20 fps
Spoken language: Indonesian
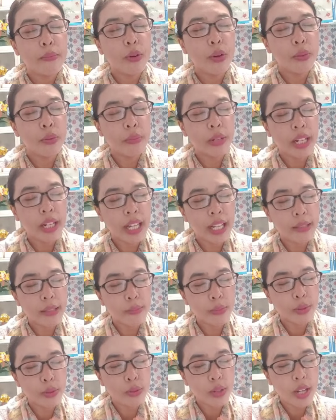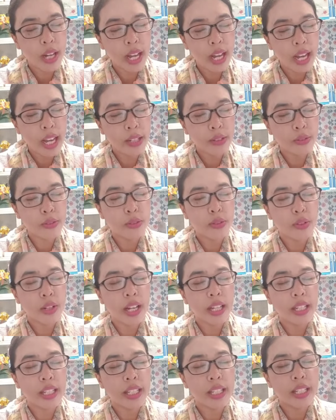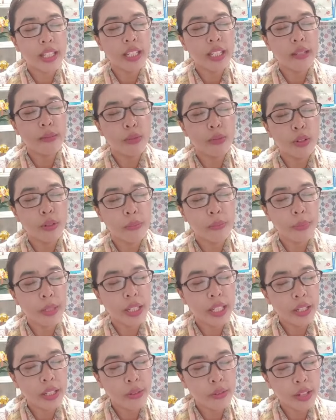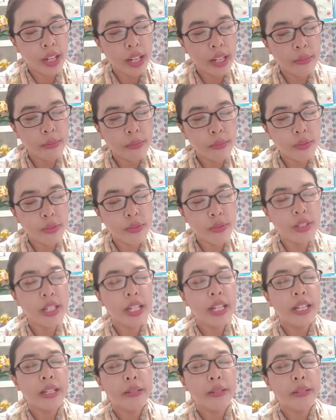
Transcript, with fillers: Mohon berkatmu Tuhan untuk hari ini, mohon perlindunganmu